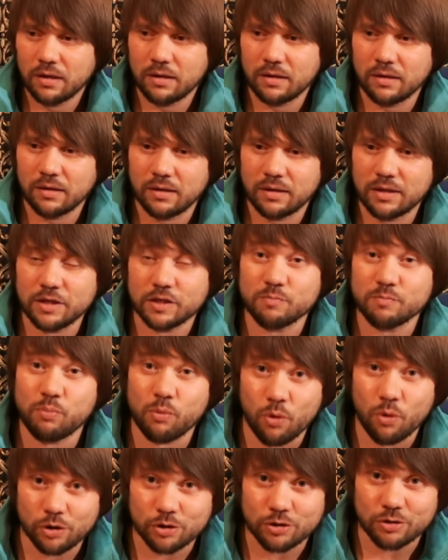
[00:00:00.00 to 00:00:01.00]
Э,
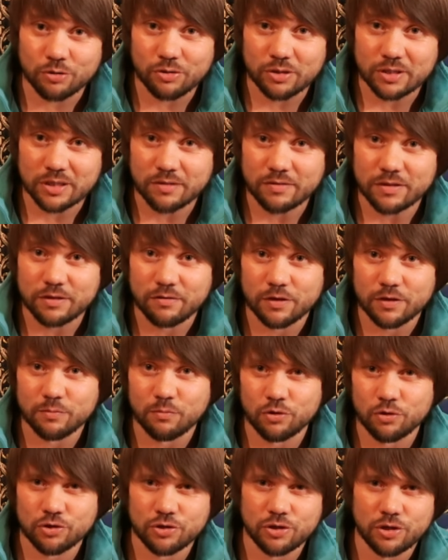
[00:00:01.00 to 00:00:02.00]
используются
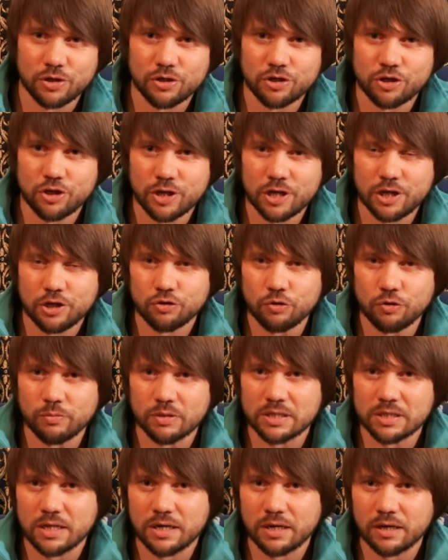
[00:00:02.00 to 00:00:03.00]
всевозможные рычаги,
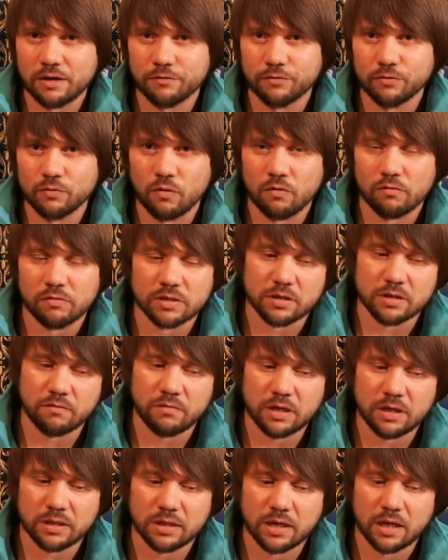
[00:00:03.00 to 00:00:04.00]
чтобы церковь Нового
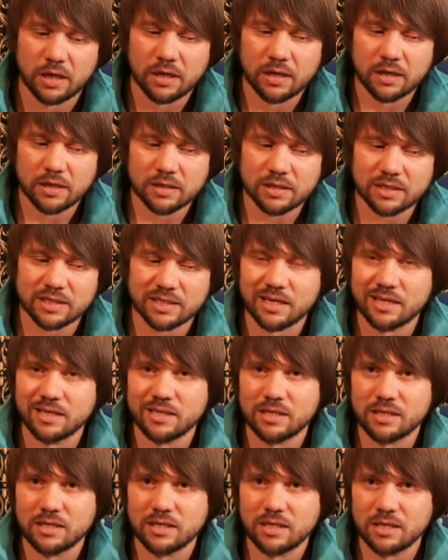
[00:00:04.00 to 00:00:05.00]
Завета
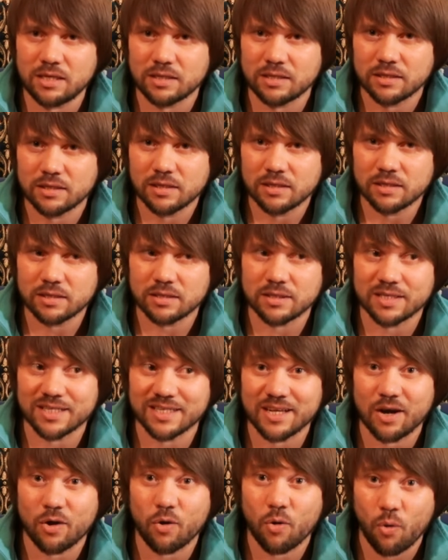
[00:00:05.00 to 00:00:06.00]
соединить с
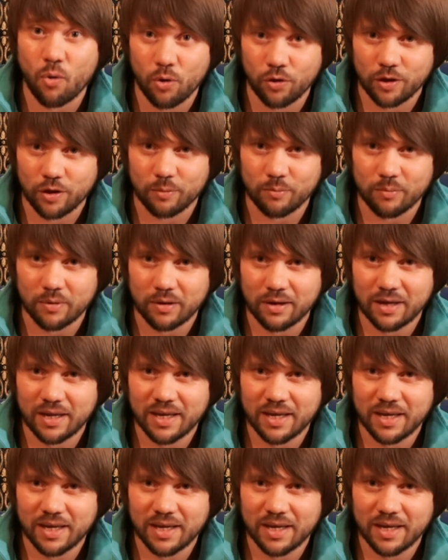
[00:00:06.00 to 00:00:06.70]
законом,